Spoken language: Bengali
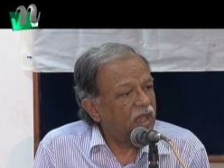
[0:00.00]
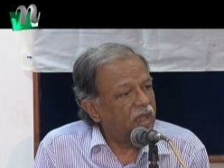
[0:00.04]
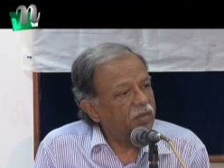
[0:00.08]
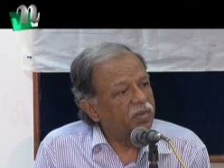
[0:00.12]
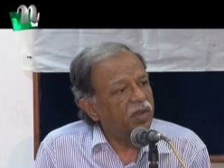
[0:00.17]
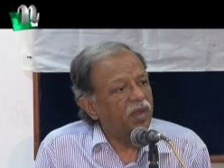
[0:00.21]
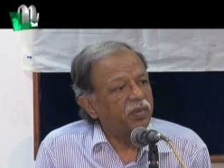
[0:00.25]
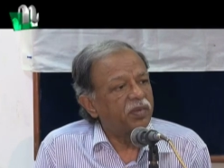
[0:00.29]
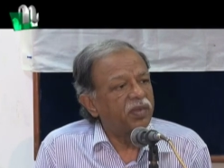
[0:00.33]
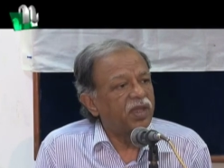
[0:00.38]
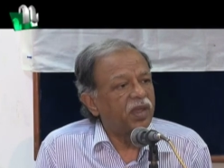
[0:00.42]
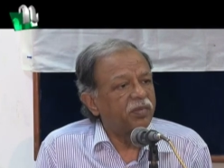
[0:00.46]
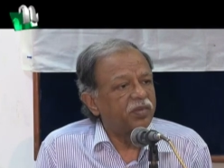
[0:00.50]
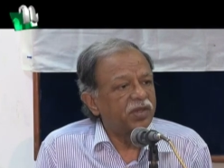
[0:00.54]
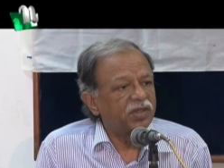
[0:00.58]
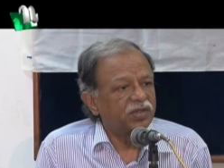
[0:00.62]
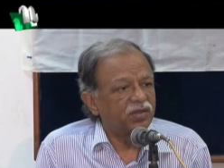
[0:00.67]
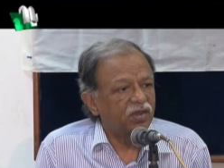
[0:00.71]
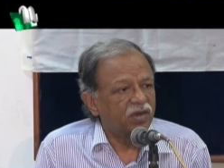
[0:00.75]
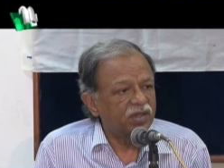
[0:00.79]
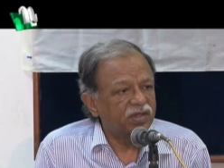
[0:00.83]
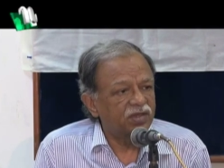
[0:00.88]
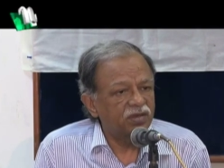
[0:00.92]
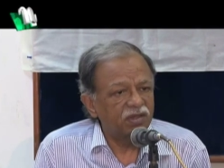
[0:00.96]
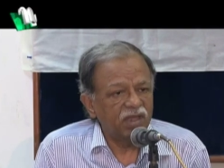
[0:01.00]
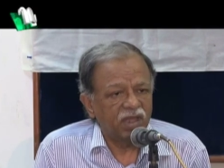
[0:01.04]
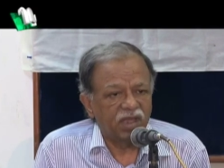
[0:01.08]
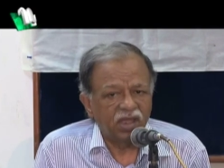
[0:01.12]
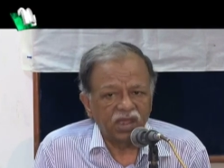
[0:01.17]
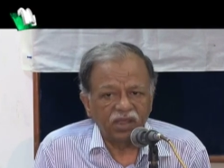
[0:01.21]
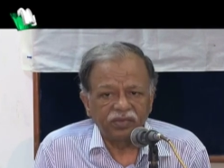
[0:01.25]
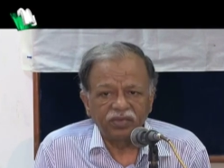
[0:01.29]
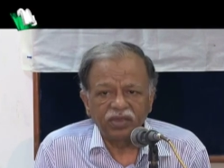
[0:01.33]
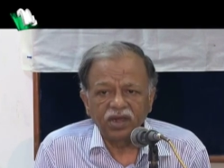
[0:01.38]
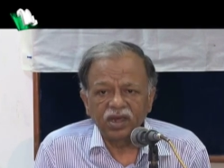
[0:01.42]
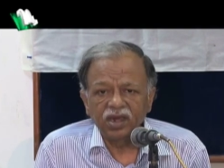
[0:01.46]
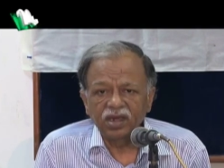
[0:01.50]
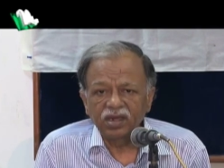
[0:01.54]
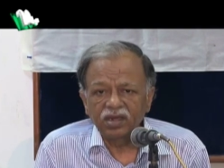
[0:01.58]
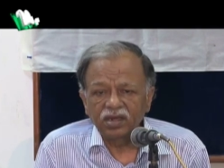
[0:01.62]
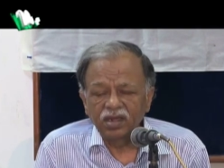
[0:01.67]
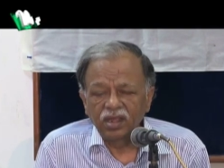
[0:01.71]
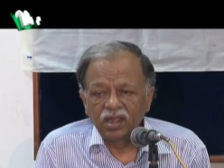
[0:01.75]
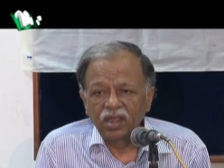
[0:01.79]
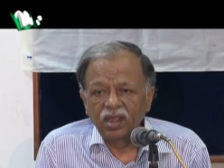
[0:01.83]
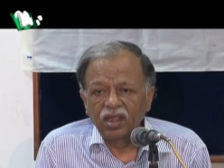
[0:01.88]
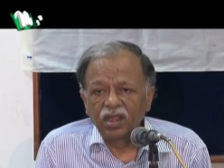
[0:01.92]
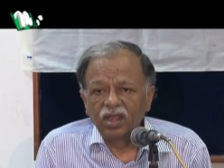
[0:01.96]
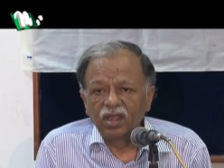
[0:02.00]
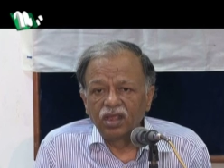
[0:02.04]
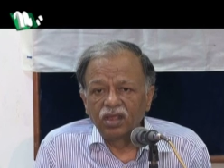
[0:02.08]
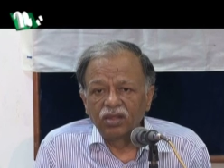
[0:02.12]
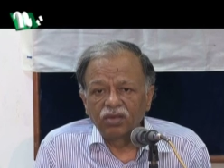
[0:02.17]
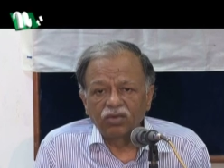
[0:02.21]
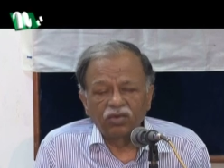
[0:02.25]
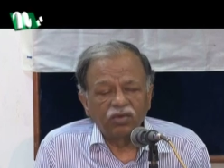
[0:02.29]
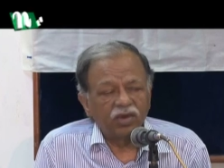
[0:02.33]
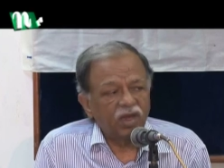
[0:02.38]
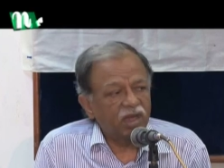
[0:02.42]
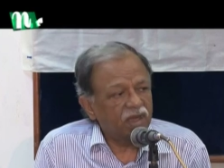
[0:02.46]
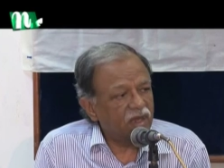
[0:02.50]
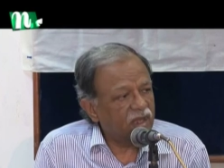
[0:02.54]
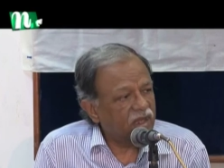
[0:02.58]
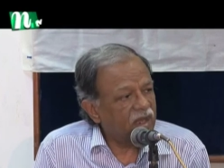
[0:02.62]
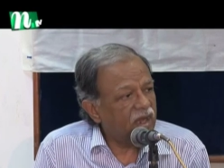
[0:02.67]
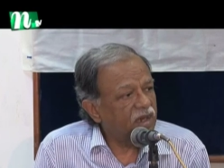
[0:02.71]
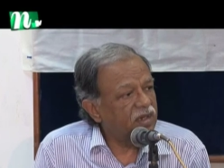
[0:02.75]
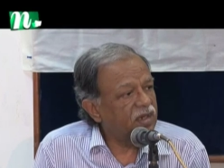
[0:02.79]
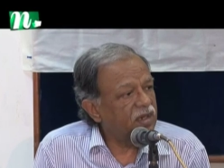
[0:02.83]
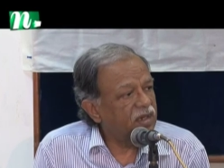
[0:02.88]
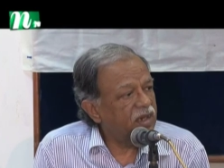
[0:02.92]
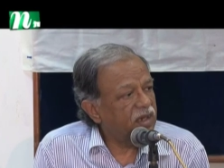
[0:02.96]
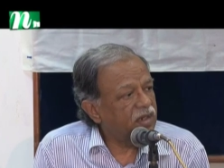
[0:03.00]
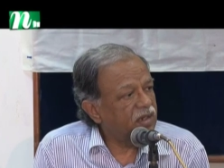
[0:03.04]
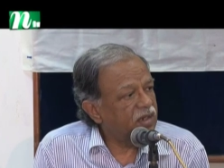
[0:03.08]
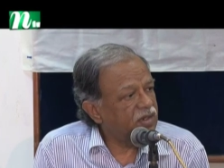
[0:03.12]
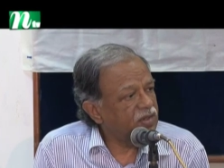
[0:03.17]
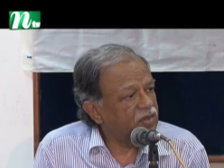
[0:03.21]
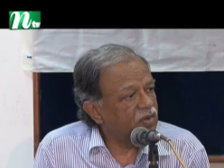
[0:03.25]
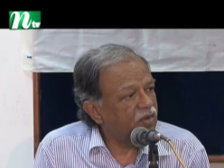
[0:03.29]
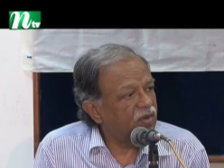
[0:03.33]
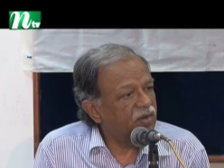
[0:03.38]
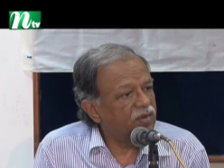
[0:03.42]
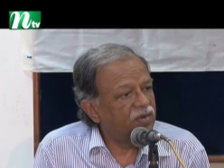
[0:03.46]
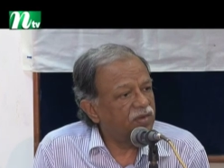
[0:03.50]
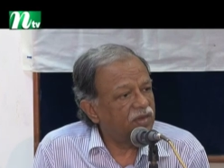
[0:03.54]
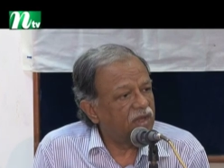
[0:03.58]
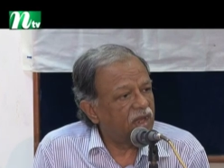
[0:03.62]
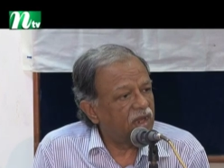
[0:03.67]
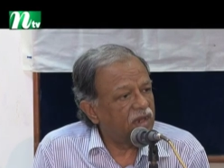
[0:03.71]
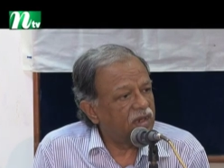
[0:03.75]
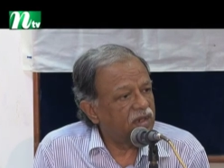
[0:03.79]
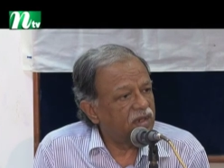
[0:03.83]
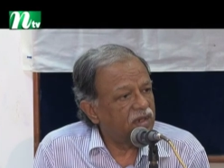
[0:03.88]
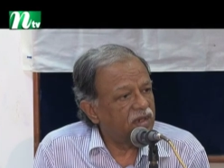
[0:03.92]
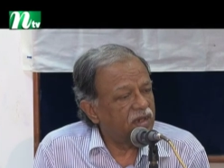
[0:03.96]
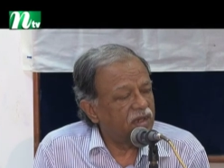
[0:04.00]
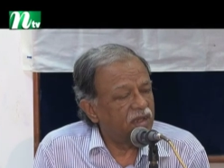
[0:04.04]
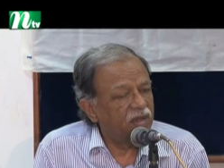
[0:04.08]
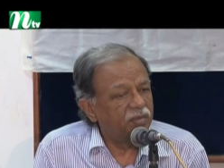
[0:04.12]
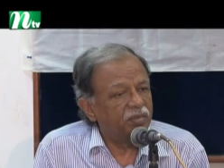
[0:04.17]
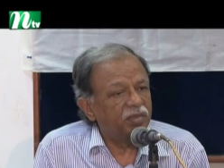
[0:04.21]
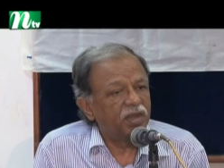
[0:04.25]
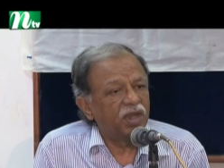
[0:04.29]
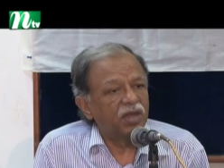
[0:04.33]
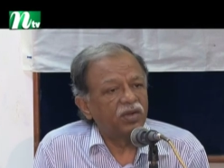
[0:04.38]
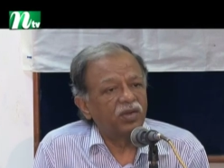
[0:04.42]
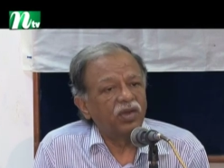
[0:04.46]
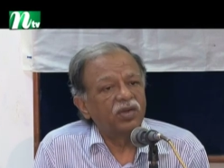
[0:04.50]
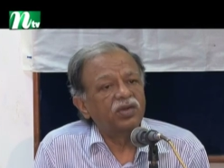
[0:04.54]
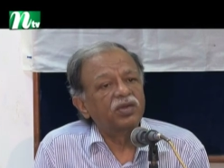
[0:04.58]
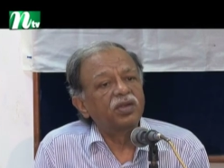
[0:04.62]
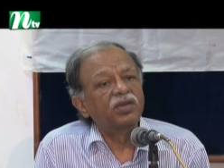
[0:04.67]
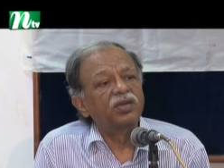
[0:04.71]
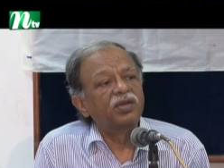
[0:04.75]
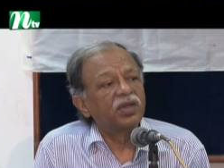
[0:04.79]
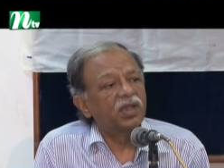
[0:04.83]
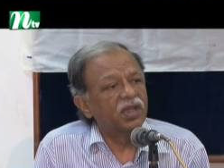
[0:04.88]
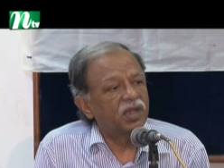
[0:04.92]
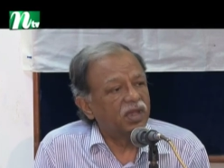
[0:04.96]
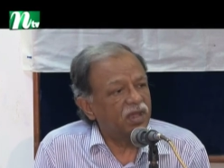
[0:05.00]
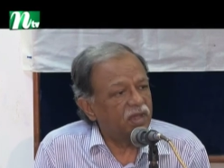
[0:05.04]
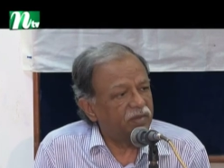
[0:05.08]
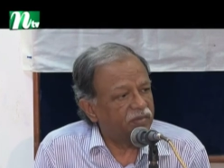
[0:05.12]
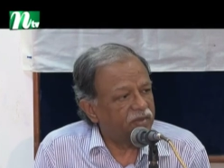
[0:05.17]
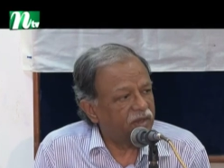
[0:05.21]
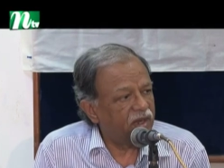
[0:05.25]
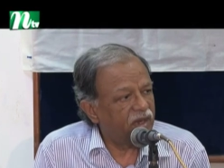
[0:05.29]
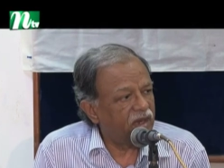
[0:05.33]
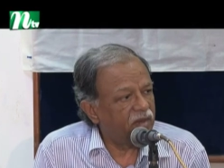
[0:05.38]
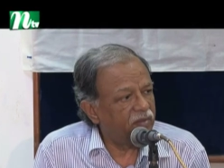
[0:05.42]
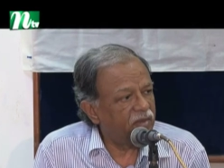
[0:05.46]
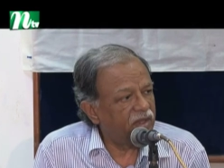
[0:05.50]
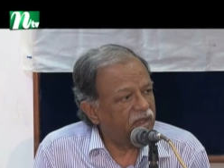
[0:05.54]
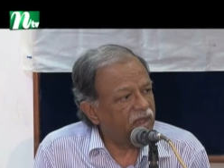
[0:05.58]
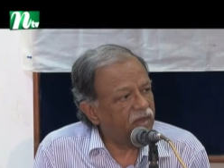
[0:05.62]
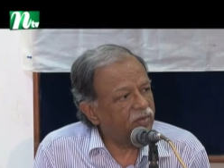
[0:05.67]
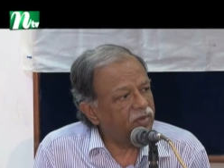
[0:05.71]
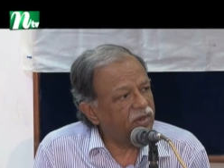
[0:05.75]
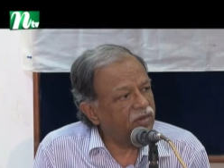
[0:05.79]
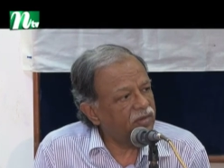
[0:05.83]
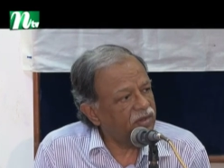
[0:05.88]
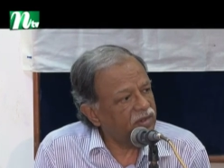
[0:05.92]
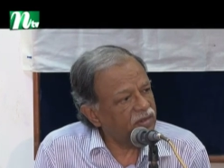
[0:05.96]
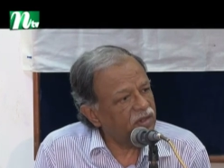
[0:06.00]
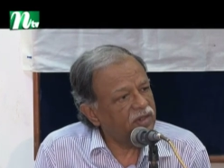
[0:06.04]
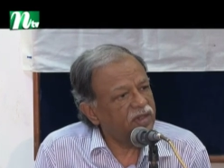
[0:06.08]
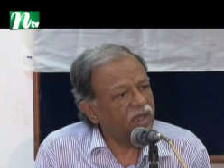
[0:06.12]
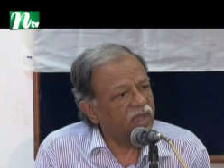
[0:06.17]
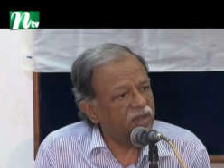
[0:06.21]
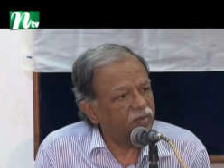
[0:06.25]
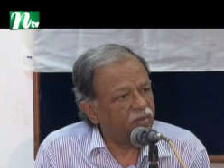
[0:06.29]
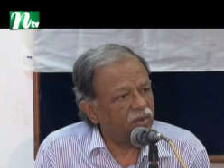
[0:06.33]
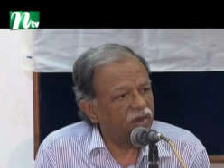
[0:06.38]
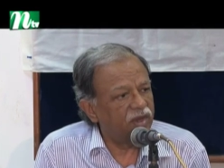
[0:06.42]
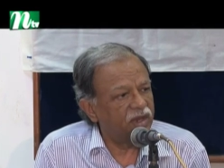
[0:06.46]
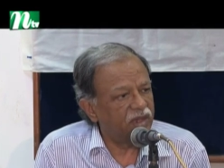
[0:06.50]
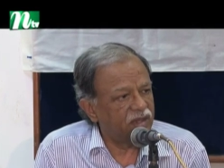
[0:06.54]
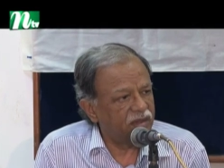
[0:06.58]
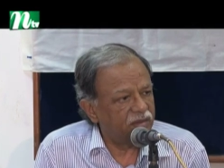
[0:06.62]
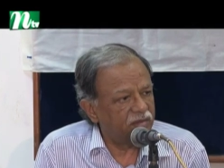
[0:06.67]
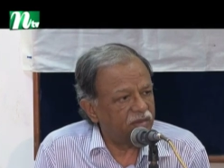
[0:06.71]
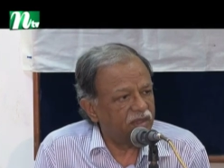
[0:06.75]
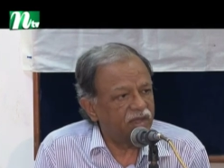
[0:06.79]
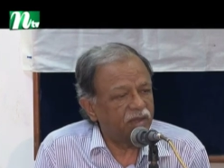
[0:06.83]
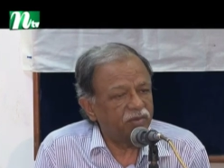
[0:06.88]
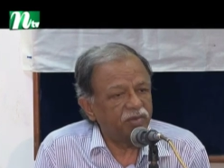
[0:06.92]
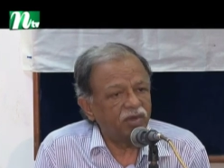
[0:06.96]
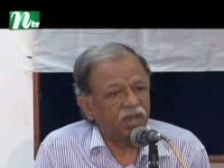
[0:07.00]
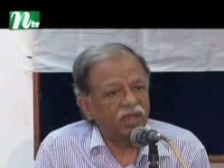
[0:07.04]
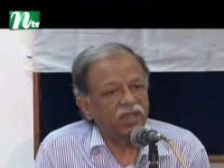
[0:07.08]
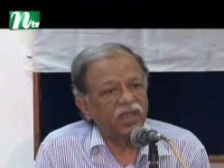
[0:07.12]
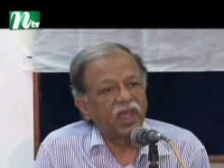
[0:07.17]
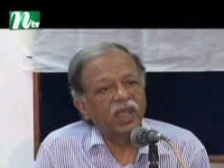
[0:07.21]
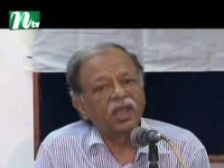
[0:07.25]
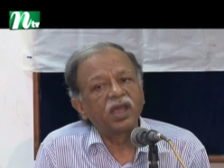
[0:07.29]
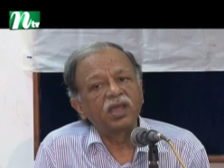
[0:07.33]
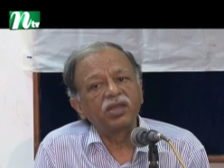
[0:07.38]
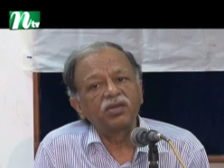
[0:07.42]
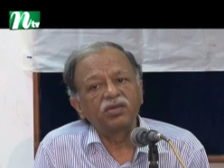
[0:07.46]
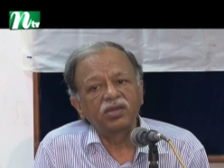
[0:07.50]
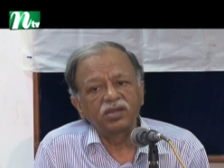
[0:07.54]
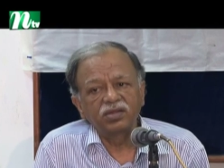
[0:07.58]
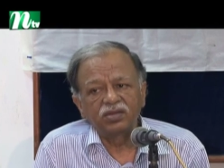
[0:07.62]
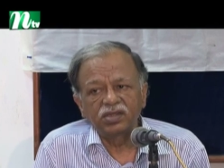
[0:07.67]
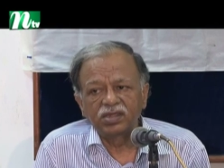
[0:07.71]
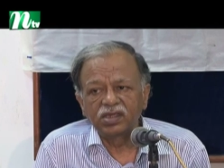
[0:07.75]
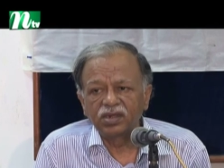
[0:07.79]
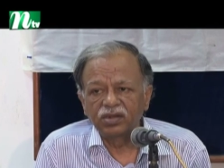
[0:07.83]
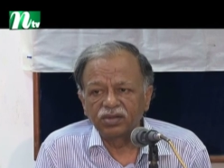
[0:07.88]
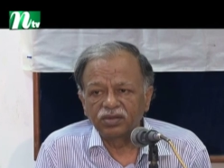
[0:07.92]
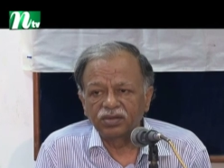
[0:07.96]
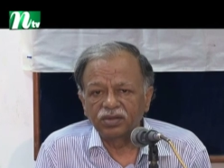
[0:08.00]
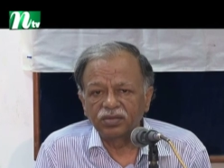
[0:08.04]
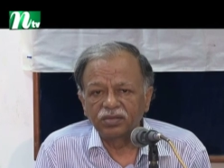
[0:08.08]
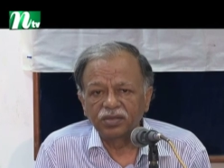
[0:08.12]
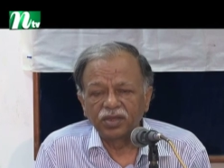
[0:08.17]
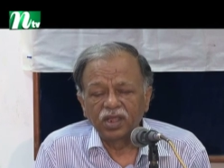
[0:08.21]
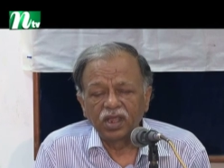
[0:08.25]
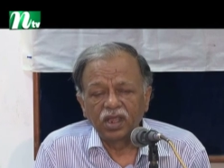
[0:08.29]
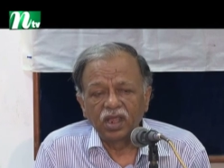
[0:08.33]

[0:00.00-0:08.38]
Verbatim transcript: এইভাবে আপনি সরাসরি খেয়ে ফেলেন কোনাটা কাটেন একটা স্ট্র ঢুকান কিংবা ঢকঢক করে খেয়ে ফেলেন বিজ্ঞাপনেও কিন্তু তাই বলে বিজ্ঞাপনে দেখায়ও কিন্তু সেরকম